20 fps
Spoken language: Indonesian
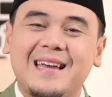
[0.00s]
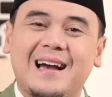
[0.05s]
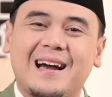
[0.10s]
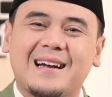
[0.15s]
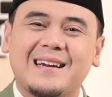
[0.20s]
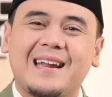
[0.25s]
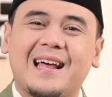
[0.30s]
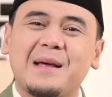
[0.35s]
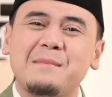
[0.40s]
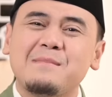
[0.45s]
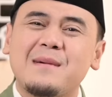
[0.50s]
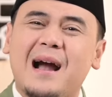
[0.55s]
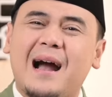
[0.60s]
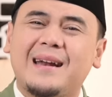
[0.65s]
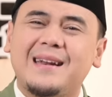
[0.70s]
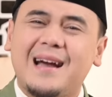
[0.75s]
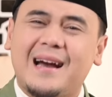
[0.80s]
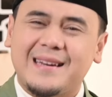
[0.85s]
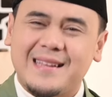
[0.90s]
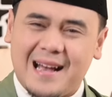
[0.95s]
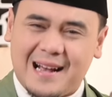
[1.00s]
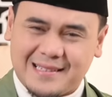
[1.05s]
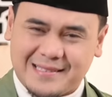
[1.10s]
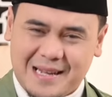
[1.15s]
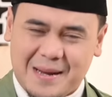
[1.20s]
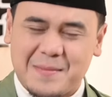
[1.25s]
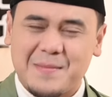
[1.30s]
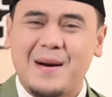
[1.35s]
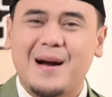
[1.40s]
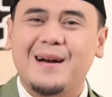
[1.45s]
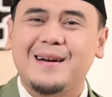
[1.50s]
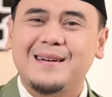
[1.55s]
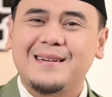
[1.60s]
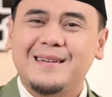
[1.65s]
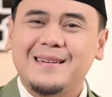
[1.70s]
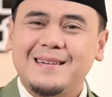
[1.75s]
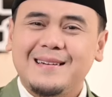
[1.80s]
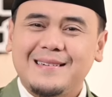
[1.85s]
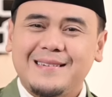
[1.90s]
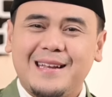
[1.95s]
yang dalam keadaan yang sama,
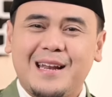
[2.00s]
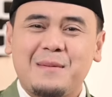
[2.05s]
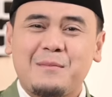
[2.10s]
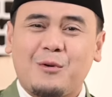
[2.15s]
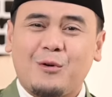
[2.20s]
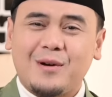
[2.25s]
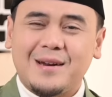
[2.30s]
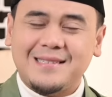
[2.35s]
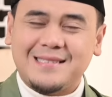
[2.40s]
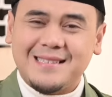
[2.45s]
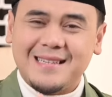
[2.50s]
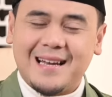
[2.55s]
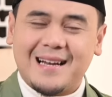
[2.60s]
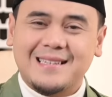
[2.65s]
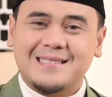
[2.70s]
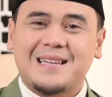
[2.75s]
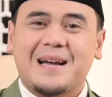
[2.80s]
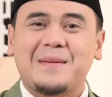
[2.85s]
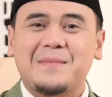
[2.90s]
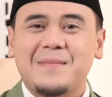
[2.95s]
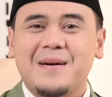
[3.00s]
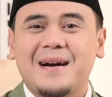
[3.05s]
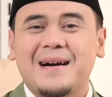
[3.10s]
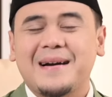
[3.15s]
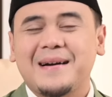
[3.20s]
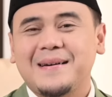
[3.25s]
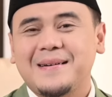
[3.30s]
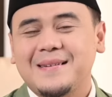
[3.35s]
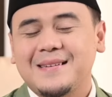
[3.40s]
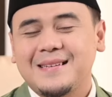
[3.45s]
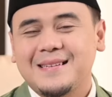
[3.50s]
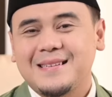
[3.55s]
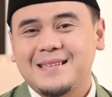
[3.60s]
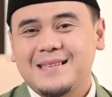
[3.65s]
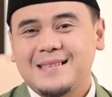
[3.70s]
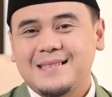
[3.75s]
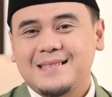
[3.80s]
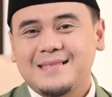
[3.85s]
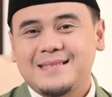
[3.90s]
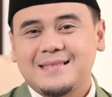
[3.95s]
dalam kondisi yang sama,
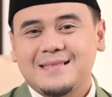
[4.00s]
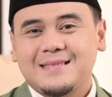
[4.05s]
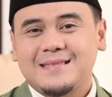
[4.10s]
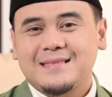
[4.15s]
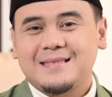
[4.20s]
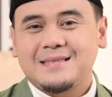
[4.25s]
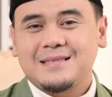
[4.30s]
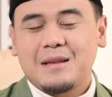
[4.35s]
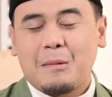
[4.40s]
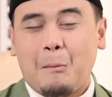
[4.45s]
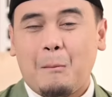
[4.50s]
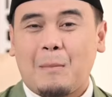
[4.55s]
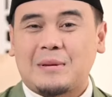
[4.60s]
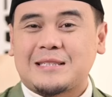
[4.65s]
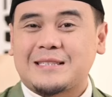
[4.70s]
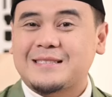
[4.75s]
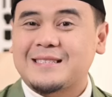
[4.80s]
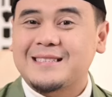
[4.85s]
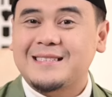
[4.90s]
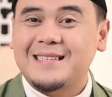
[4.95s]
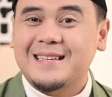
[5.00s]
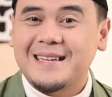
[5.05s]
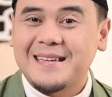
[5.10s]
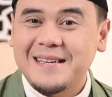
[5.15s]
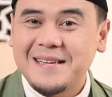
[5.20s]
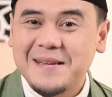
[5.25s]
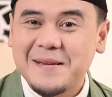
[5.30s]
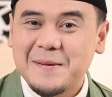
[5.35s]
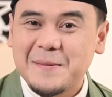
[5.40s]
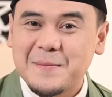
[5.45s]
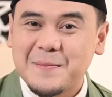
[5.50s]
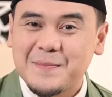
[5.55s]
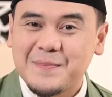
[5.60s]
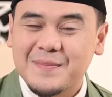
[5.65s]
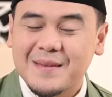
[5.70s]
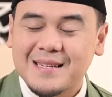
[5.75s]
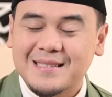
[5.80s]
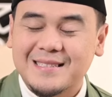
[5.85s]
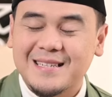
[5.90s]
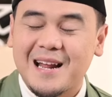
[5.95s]
masih sendiri,
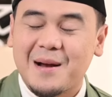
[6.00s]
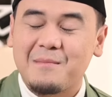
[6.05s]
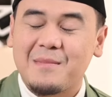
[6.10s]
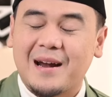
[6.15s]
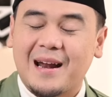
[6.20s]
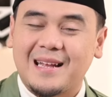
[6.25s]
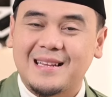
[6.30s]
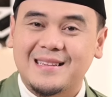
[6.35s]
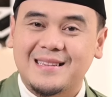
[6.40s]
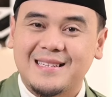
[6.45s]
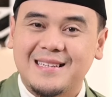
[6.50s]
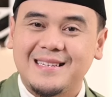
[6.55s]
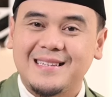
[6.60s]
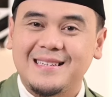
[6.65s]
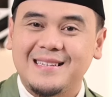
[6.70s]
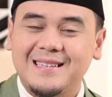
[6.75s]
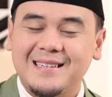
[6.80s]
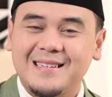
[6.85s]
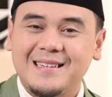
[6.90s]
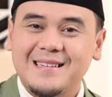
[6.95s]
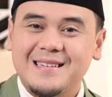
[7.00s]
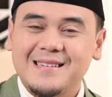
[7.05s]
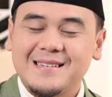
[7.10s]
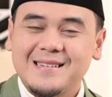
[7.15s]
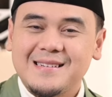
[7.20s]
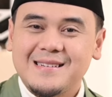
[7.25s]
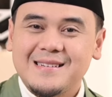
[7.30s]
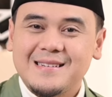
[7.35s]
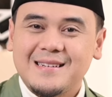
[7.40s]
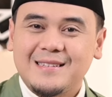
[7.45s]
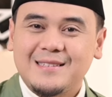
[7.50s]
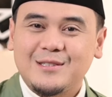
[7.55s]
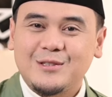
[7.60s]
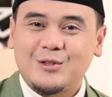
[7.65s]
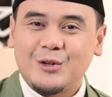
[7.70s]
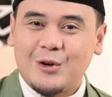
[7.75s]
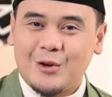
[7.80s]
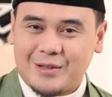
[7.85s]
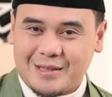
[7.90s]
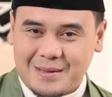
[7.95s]
sedang menanti
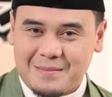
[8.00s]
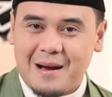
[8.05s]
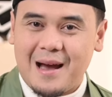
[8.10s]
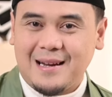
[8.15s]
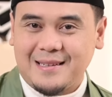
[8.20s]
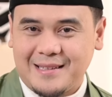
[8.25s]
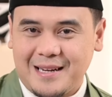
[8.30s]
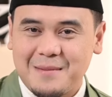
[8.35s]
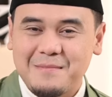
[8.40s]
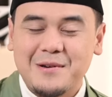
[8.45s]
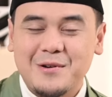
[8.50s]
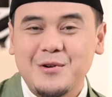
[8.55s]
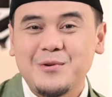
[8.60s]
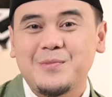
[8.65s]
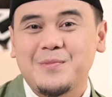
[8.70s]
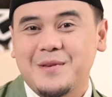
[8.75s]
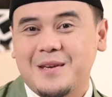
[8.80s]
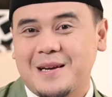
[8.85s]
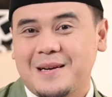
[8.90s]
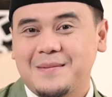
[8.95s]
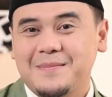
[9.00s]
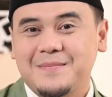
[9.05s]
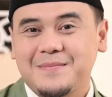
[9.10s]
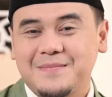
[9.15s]
jodoh terbaik dalam hidupnya.